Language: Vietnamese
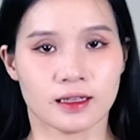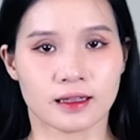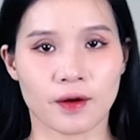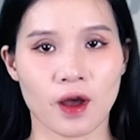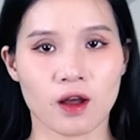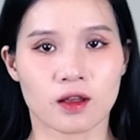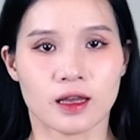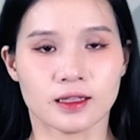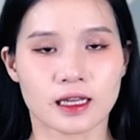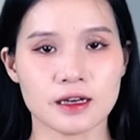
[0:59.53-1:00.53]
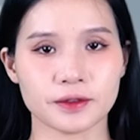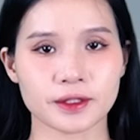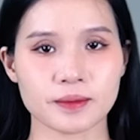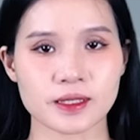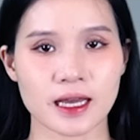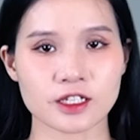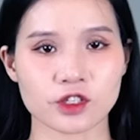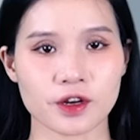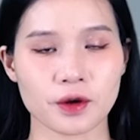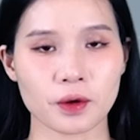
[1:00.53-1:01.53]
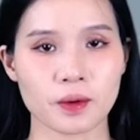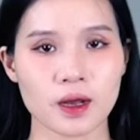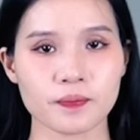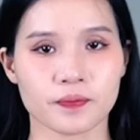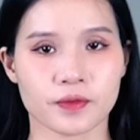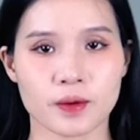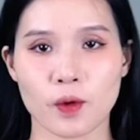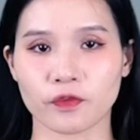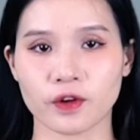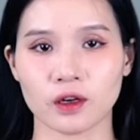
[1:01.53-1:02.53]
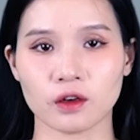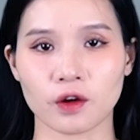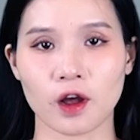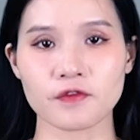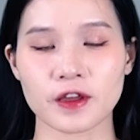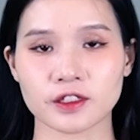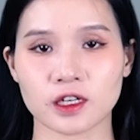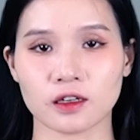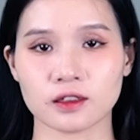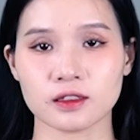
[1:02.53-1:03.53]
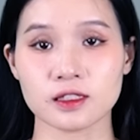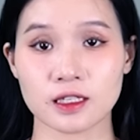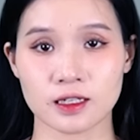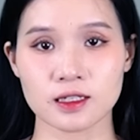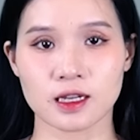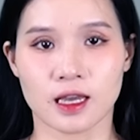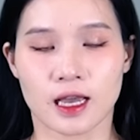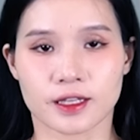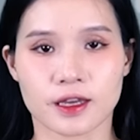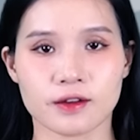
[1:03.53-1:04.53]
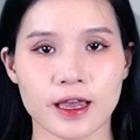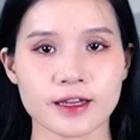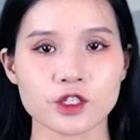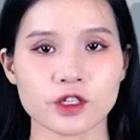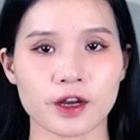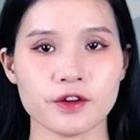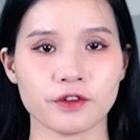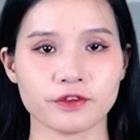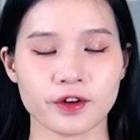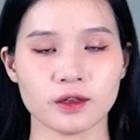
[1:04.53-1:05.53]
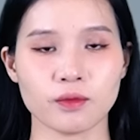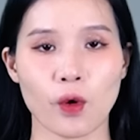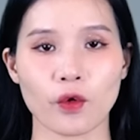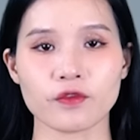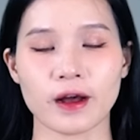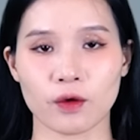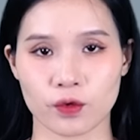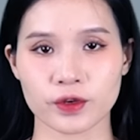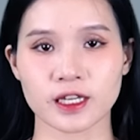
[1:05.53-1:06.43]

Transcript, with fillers: Theo đó, tên lửa tầm xa sẽ được cung cấp như một phần của gói viện trợ thứ 9, dự kiến sẽ được phân bổ vào cuối